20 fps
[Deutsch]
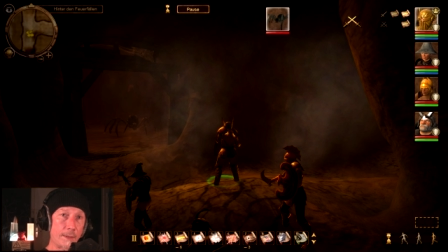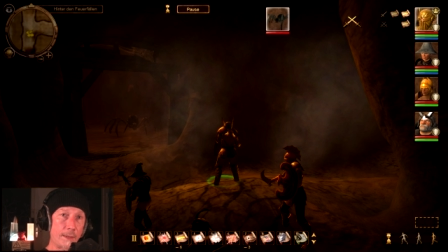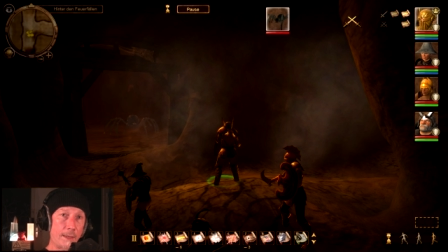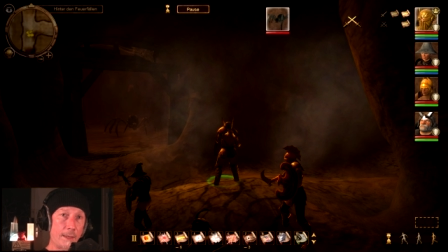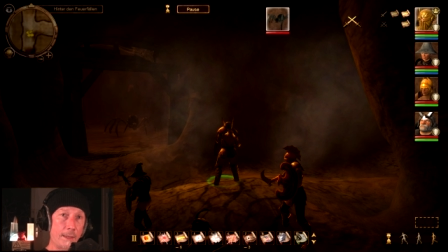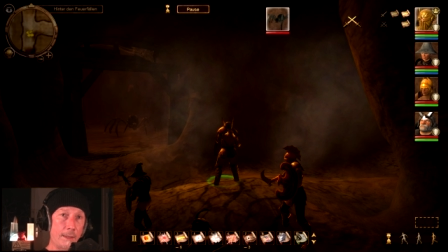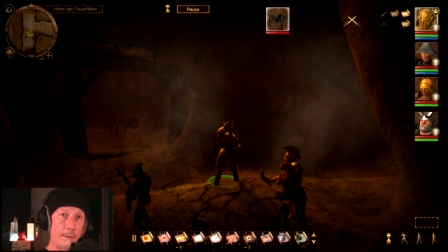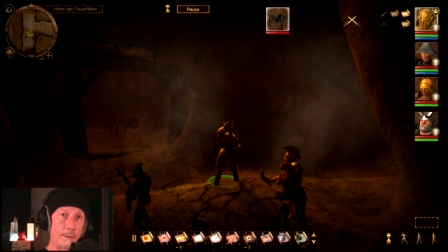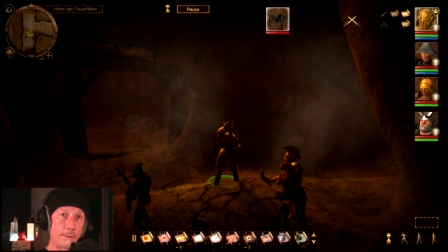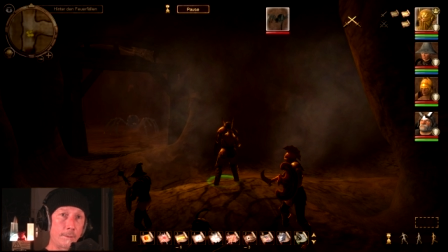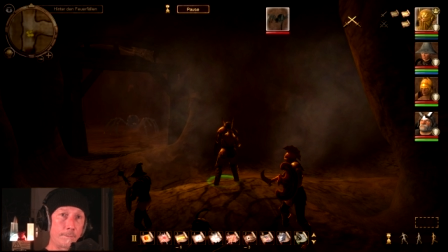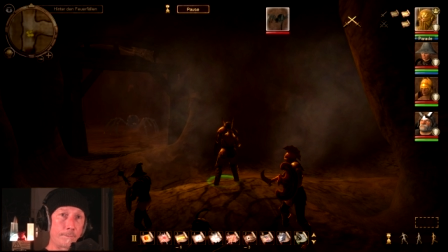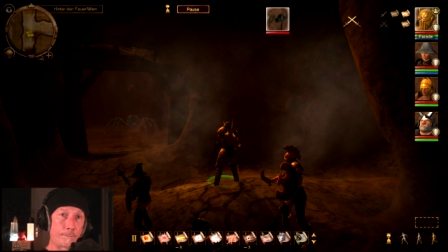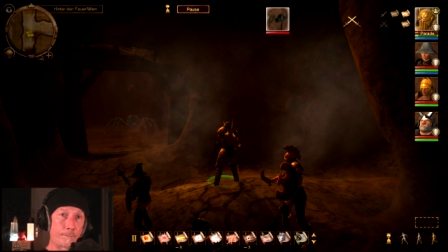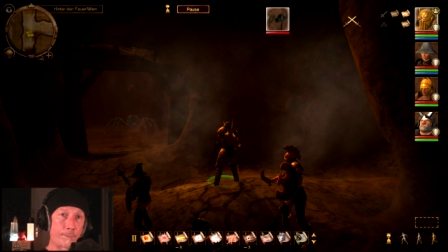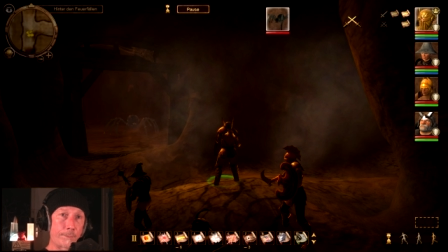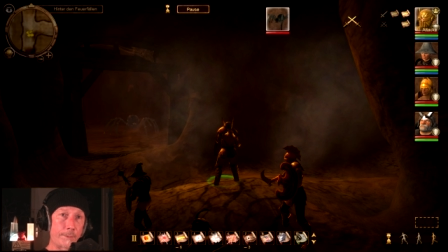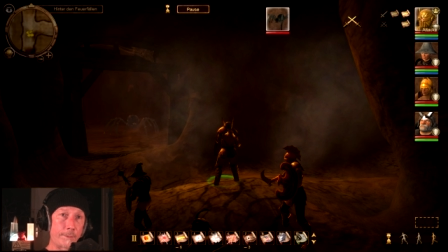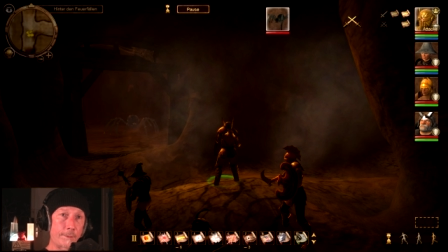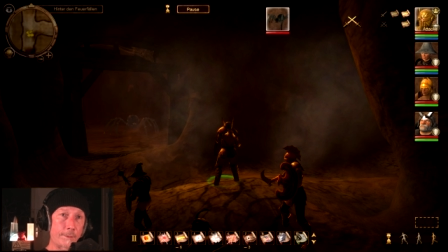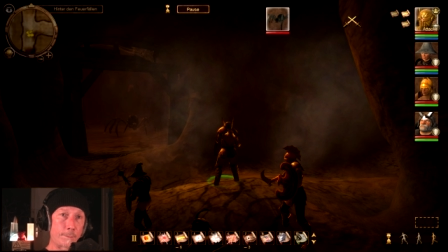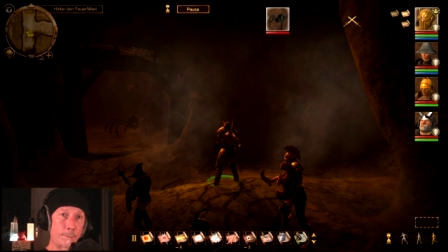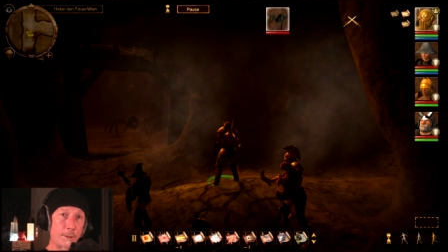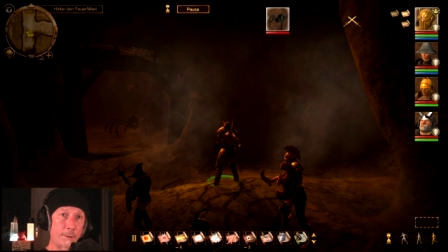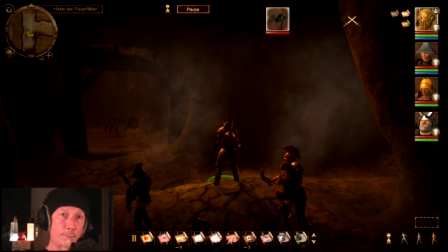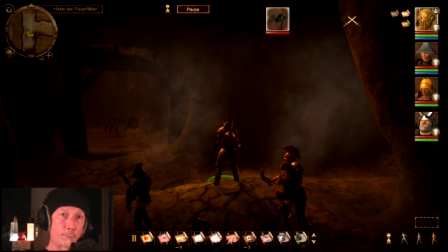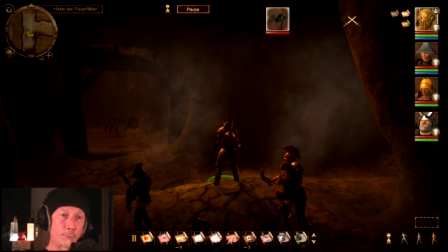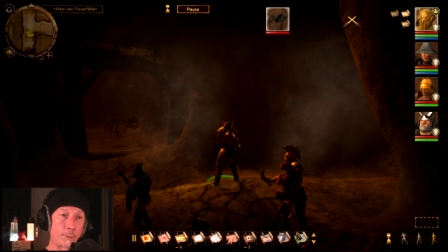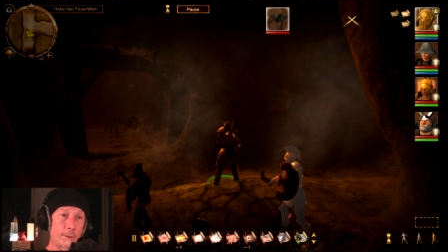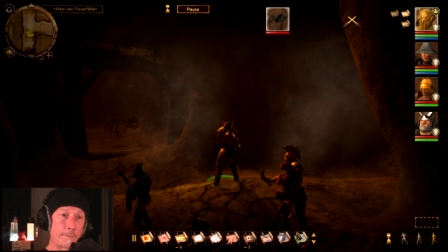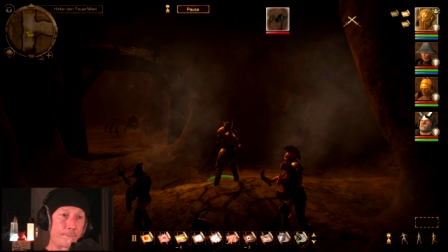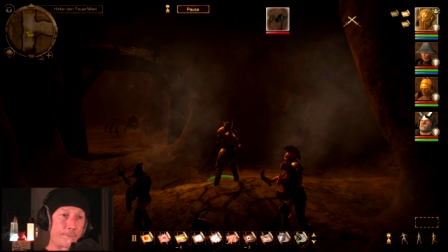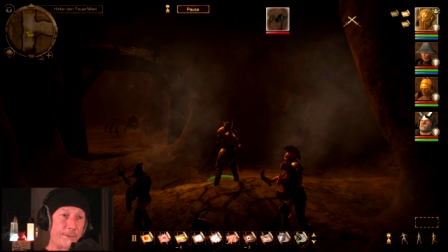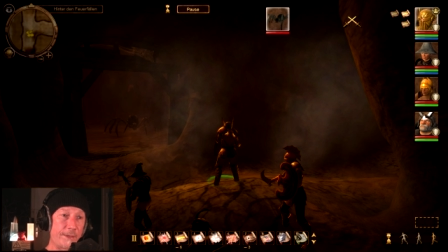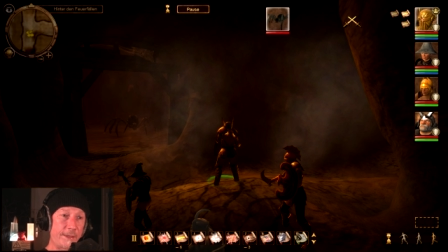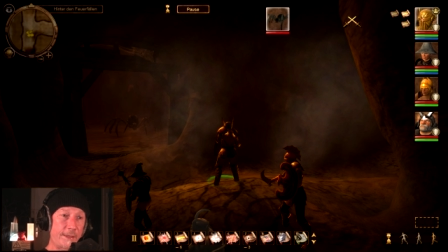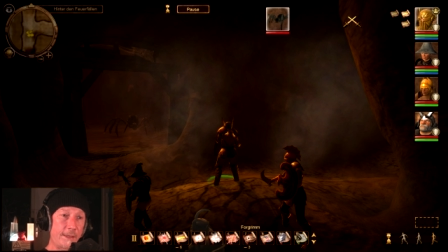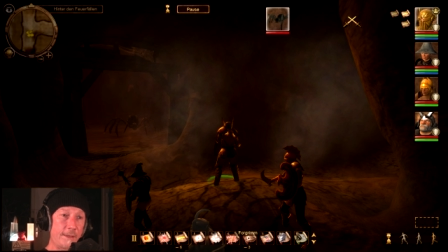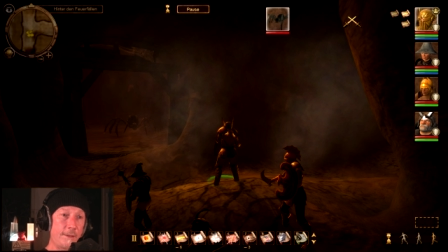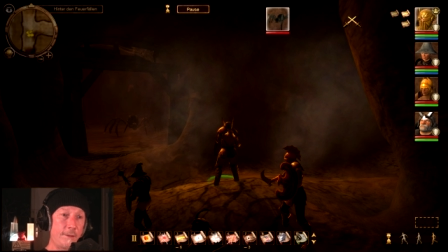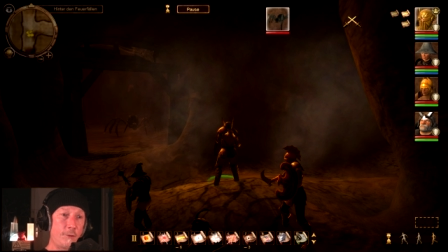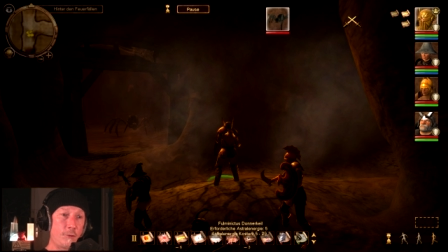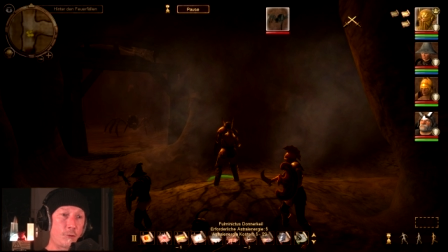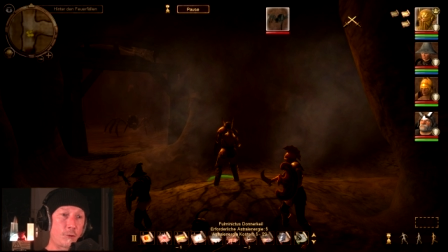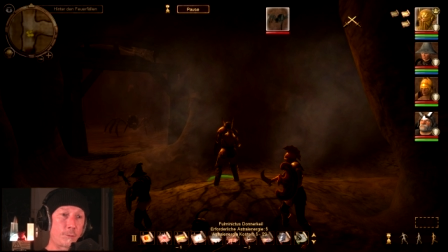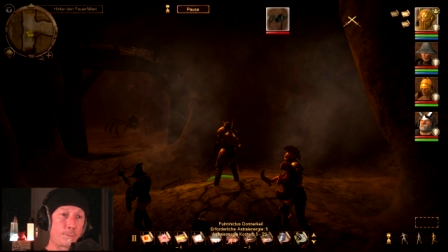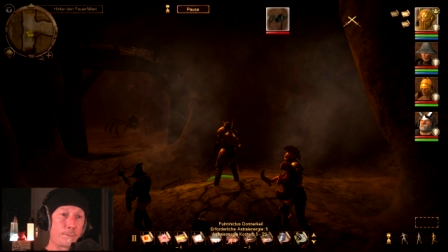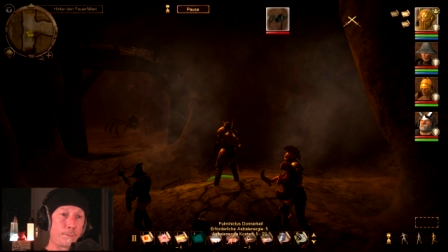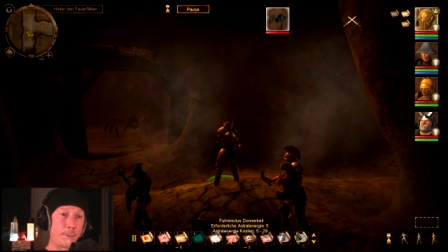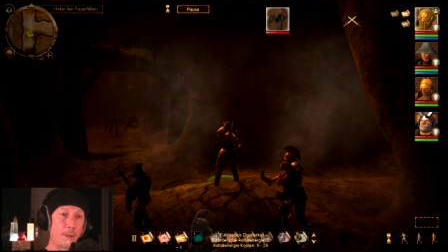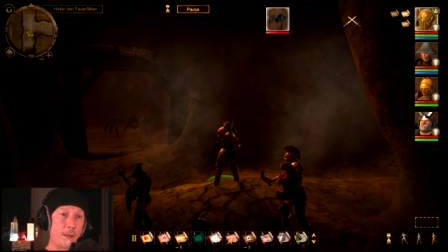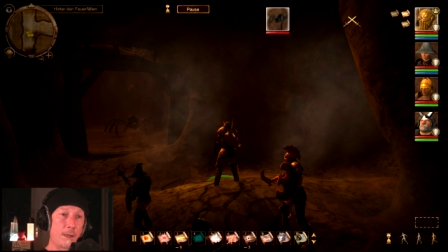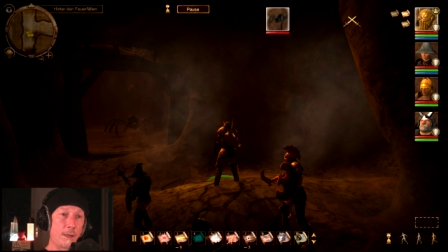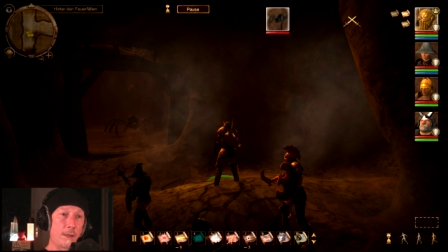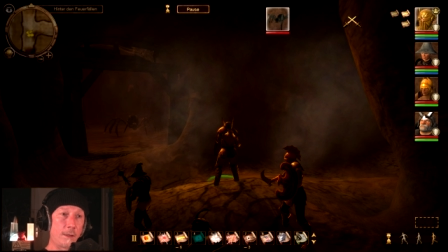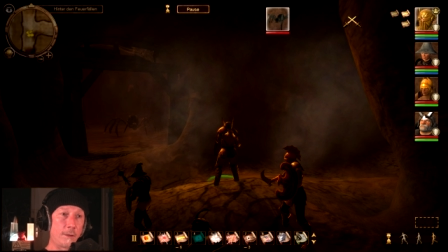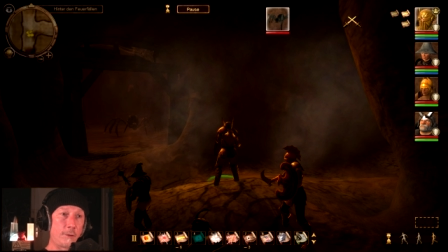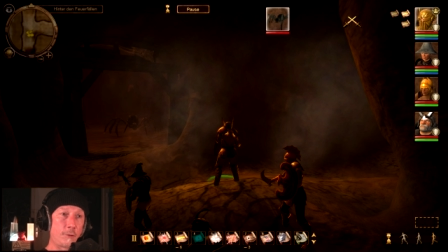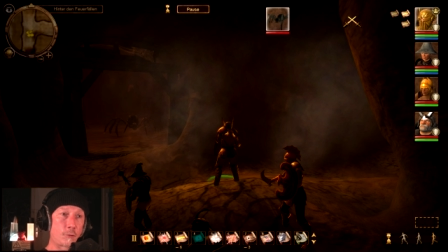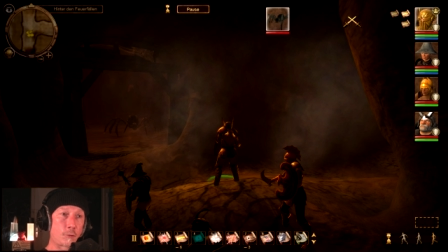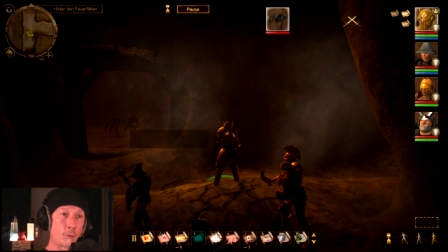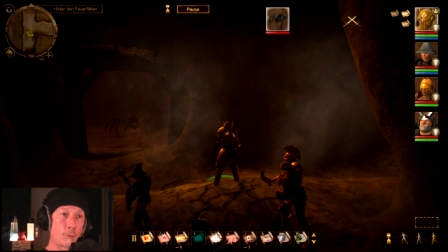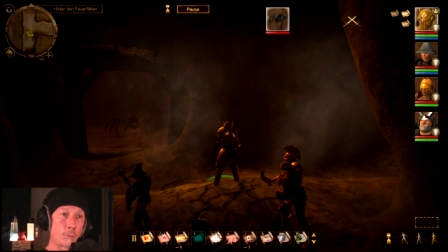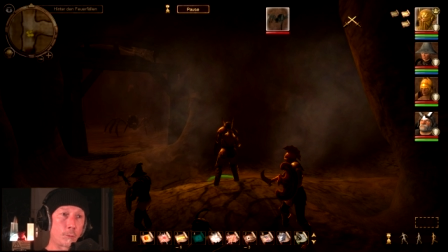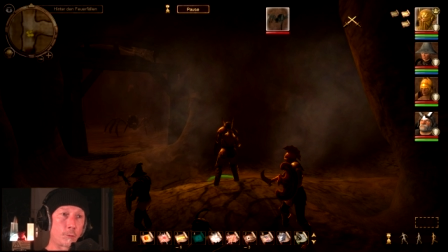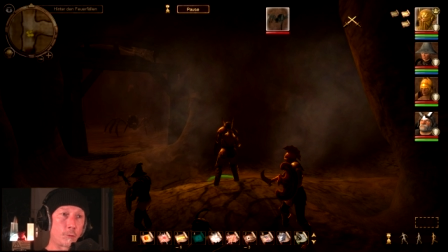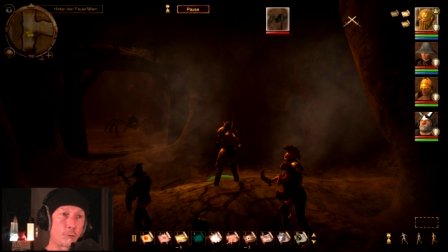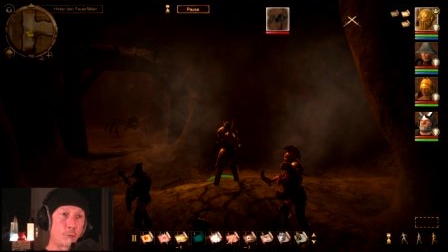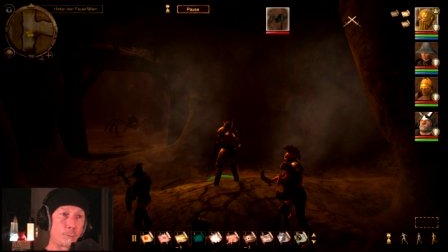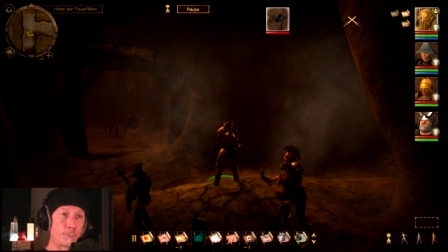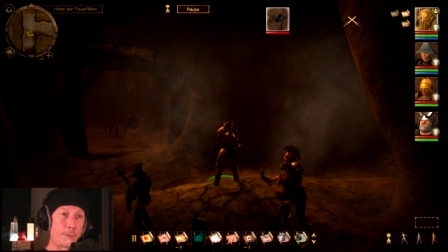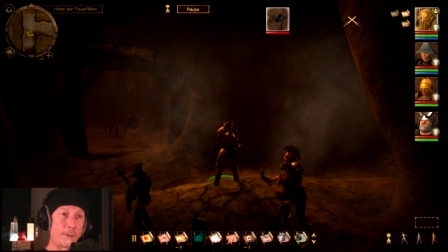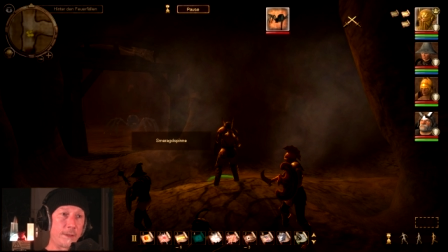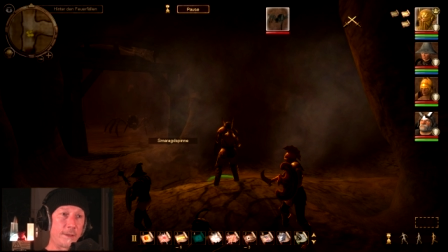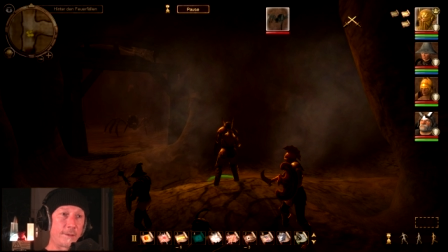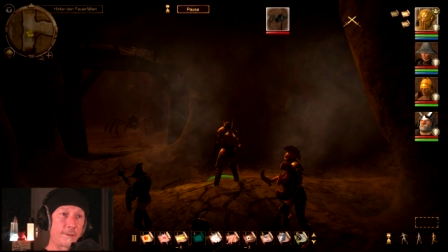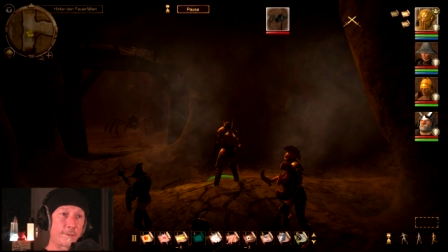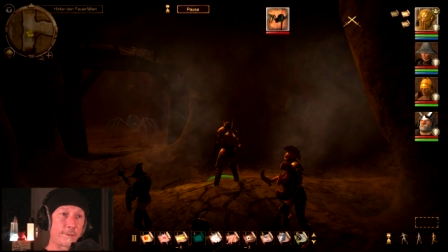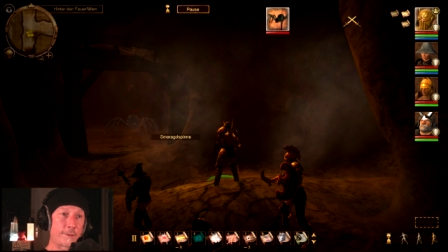halt, was machst du da? Ich kenne die, äh, die Steuerung des Spiels